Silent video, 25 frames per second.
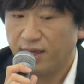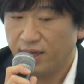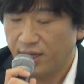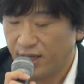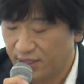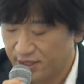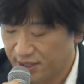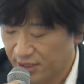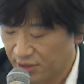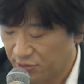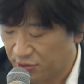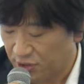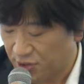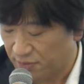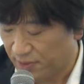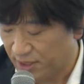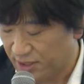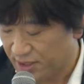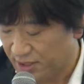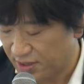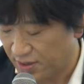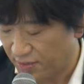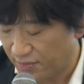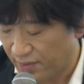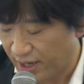弊社としま
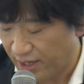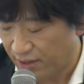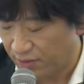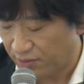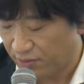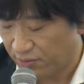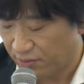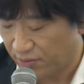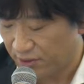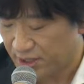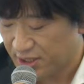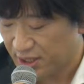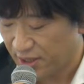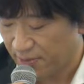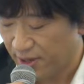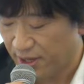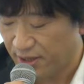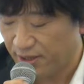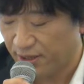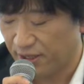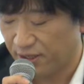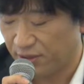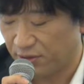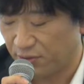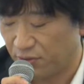しては、ゆっくり茶番
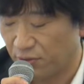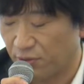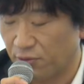劇とい